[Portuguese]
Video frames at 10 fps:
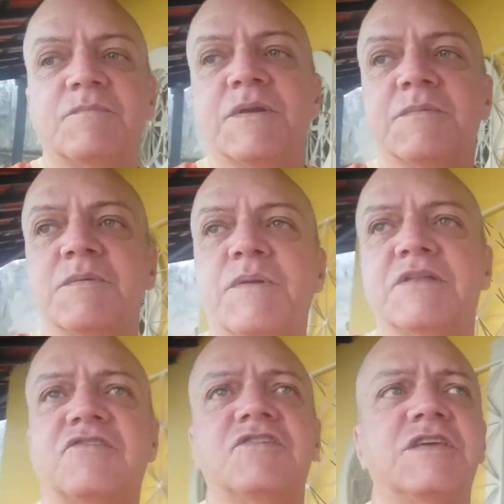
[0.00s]
para mim
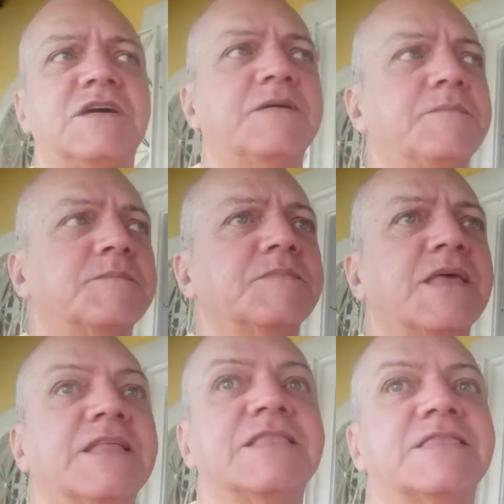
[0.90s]
para dia
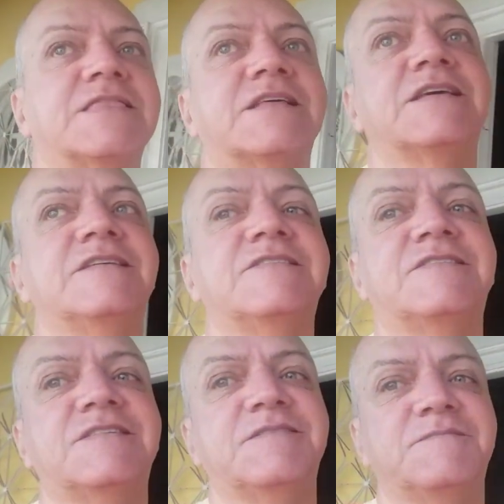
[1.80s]

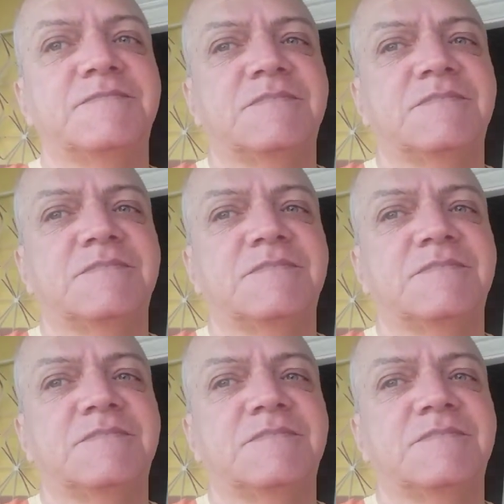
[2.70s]
13,